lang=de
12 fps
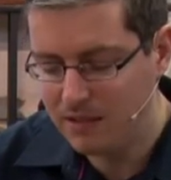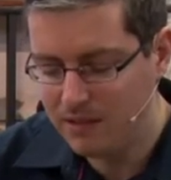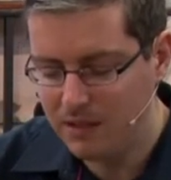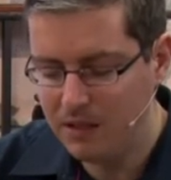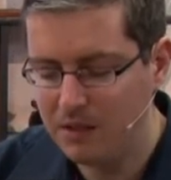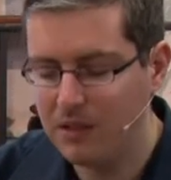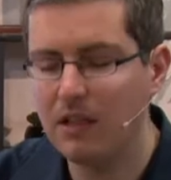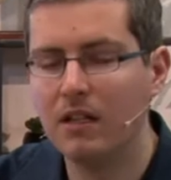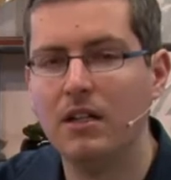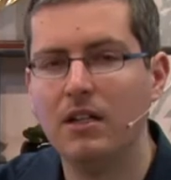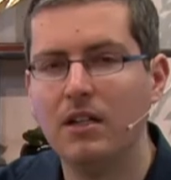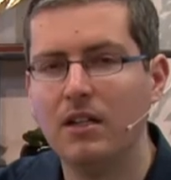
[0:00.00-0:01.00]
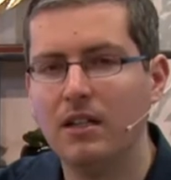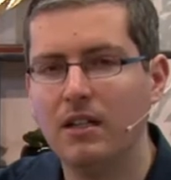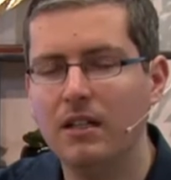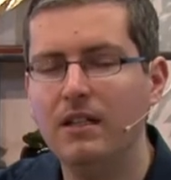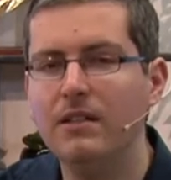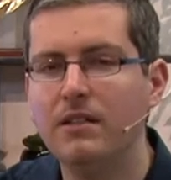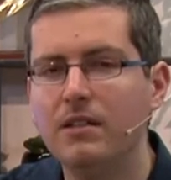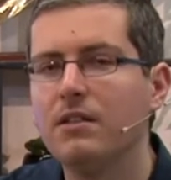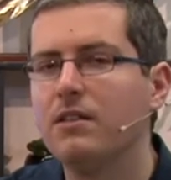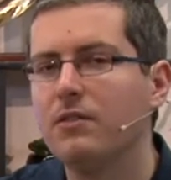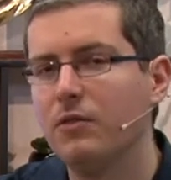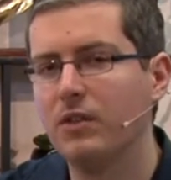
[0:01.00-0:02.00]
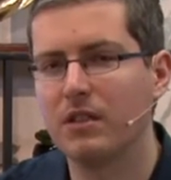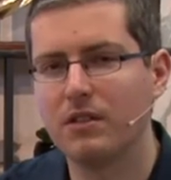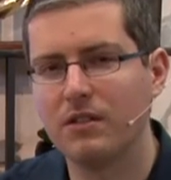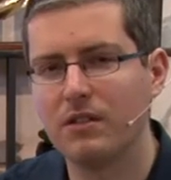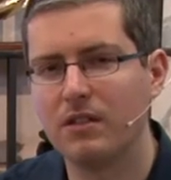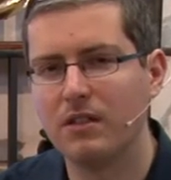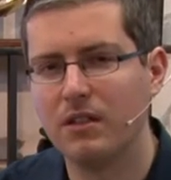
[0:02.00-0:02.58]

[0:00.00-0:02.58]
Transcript: dieser Linie wird.